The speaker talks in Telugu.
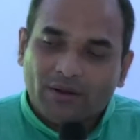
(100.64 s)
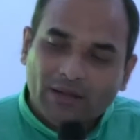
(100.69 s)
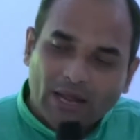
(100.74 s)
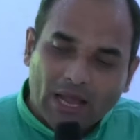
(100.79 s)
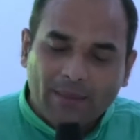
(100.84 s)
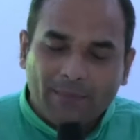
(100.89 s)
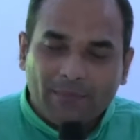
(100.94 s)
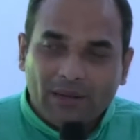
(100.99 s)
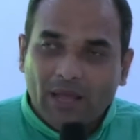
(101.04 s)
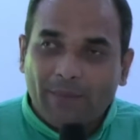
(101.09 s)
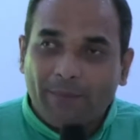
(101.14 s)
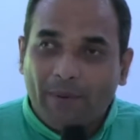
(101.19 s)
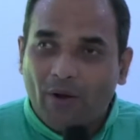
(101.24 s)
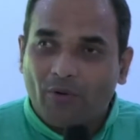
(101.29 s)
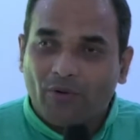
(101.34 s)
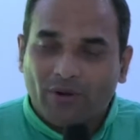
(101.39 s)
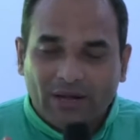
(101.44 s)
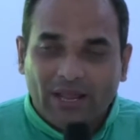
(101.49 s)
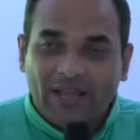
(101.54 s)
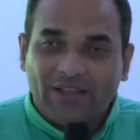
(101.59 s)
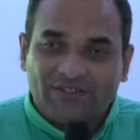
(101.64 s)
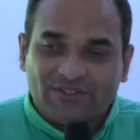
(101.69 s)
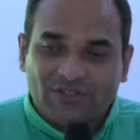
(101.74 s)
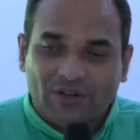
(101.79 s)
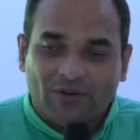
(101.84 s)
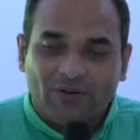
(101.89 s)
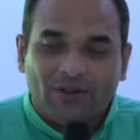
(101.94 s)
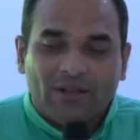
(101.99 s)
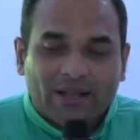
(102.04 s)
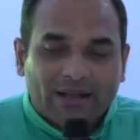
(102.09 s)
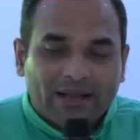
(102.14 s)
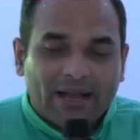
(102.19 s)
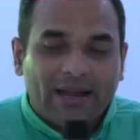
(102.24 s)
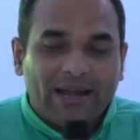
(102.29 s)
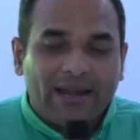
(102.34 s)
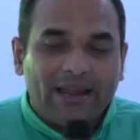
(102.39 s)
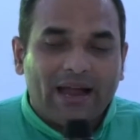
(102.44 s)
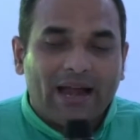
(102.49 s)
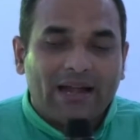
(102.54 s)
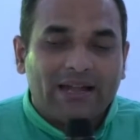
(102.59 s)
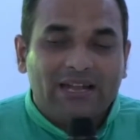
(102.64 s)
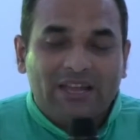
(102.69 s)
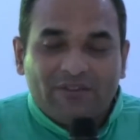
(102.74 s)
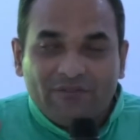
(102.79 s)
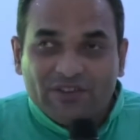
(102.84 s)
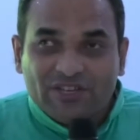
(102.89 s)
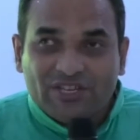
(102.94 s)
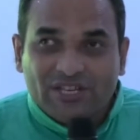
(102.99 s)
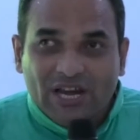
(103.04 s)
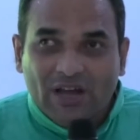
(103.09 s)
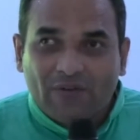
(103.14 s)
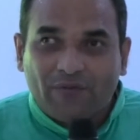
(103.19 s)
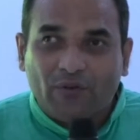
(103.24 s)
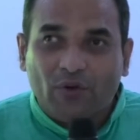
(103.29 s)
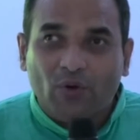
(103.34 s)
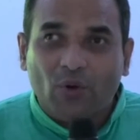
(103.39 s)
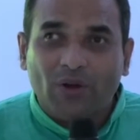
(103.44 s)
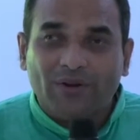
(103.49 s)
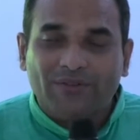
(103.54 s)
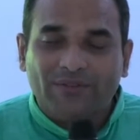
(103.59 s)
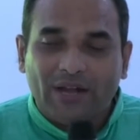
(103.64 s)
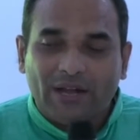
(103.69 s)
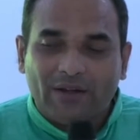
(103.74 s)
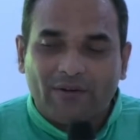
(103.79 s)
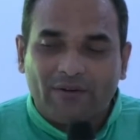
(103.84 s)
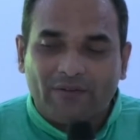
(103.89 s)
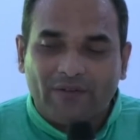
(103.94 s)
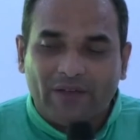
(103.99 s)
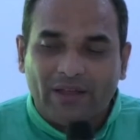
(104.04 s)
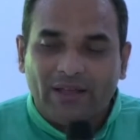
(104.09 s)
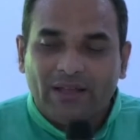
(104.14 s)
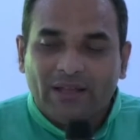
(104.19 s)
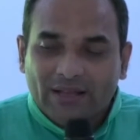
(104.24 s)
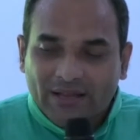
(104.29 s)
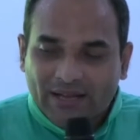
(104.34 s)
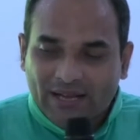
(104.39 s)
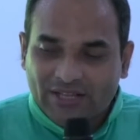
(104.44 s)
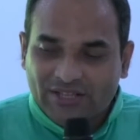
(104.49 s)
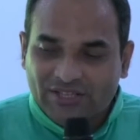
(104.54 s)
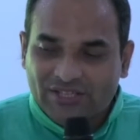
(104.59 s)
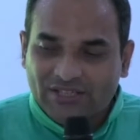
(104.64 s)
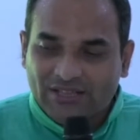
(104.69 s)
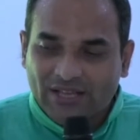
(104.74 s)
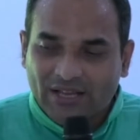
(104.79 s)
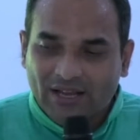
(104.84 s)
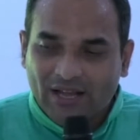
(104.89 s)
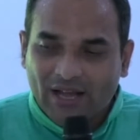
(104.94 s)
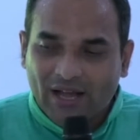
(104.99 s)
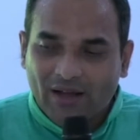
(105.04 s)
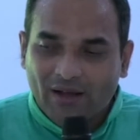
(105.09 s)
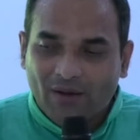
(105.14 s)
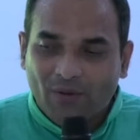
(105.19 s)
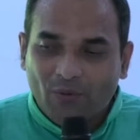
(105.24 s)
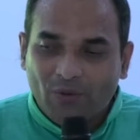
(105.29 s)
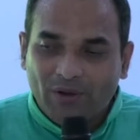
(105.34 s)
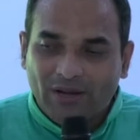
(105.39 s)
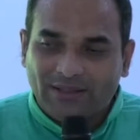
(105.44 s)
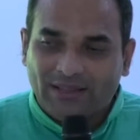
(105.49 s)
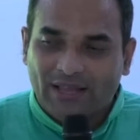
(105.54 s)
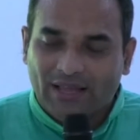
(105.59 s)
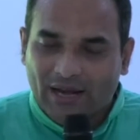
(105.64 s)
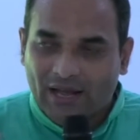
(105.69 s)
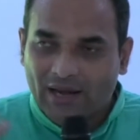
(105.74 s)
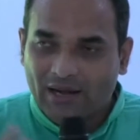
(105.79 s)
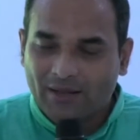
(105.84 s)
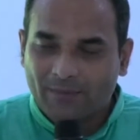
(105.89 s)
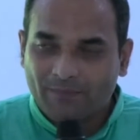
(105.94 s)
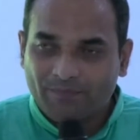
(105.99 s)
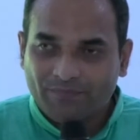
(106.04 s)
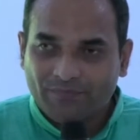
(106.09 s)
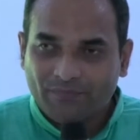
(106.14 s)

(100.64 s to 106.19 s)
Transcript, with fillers: టైం నీ బౌండ్ నీ ఇష్టం కానీ ఆ డివిజన్ ఆఫ్ గోల్స్ అనేటువంటివి ఖచ్చితంగా ఉండి తీరాలి